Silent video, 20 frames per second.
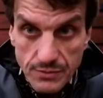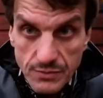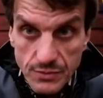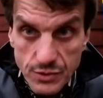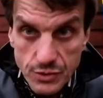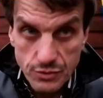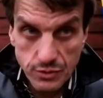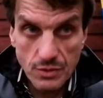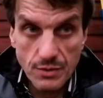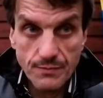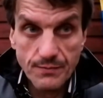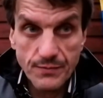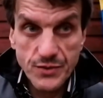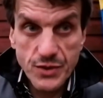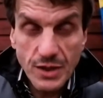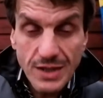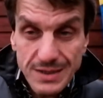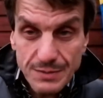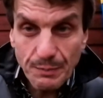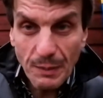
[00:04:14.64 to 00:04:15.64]
что?
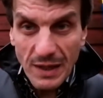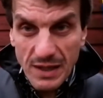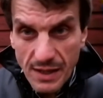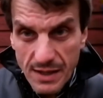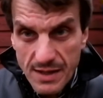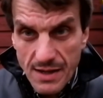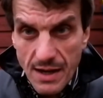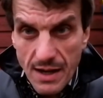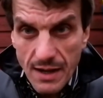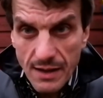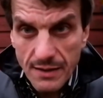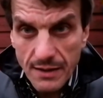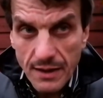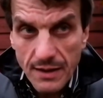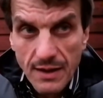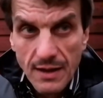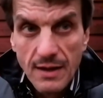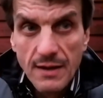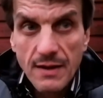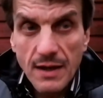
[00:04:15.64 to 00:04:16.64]
Через покаяние.
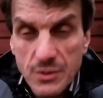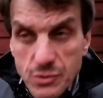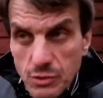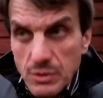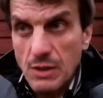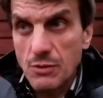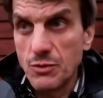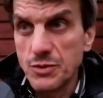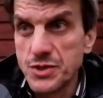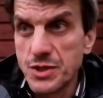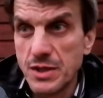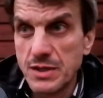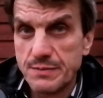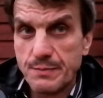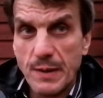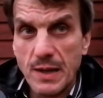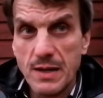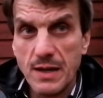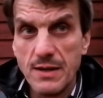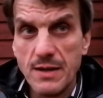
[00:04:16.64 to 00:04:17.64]
А что такое через
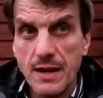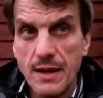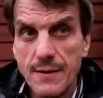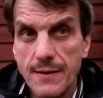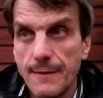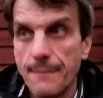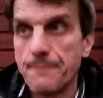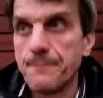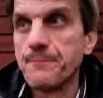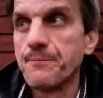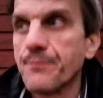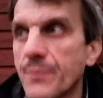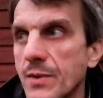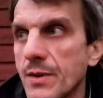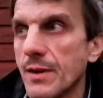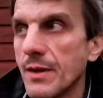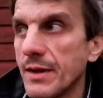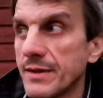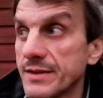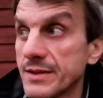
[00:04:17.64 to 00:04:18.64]
покаяние?
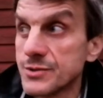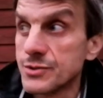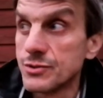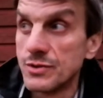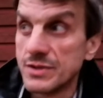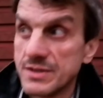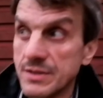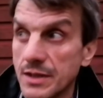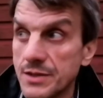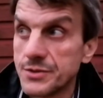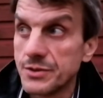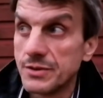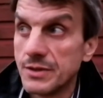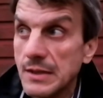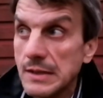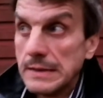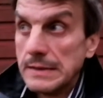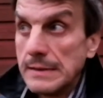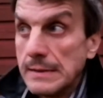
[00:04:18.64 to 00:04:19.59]
Это что значит?